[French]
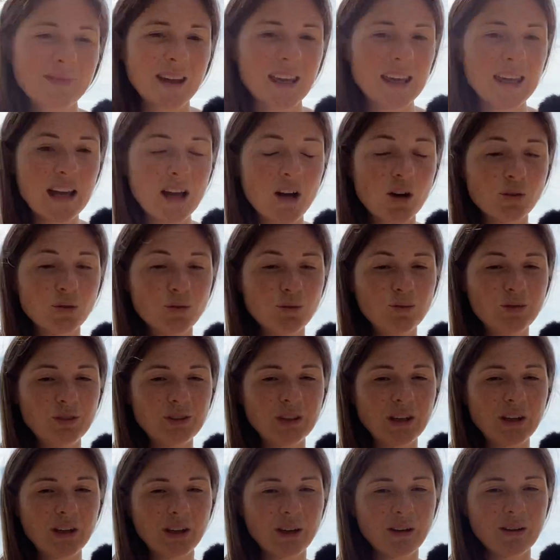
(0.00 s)
et en
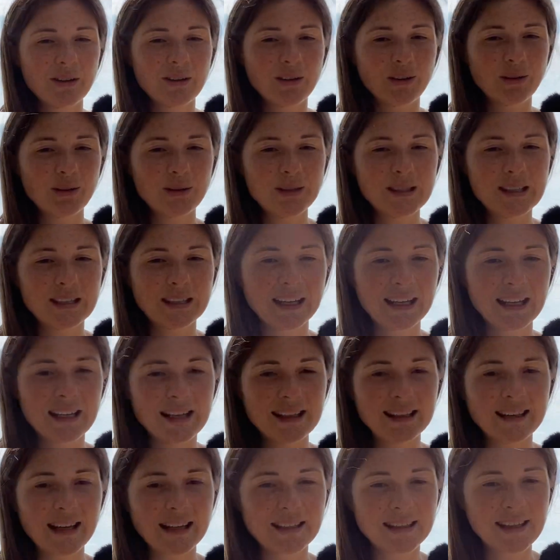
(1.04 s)
douceur retirer les
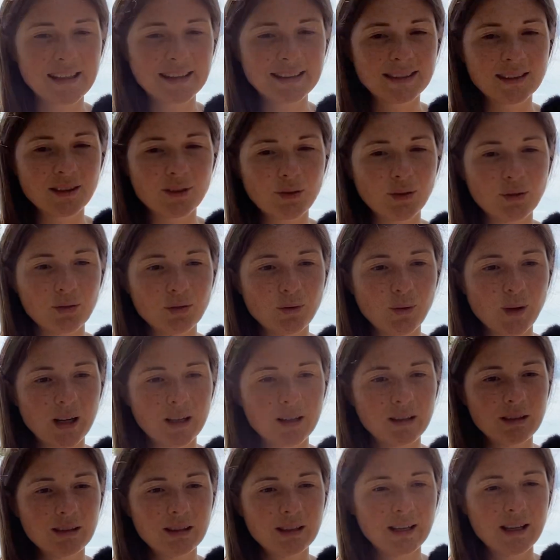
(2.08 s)
dernières cendres
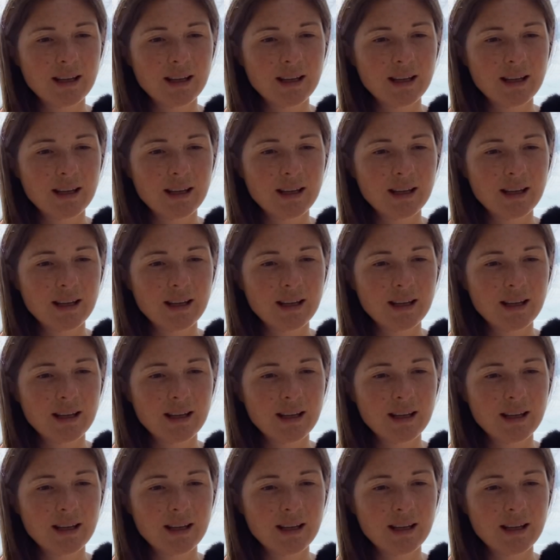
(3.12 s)
noires,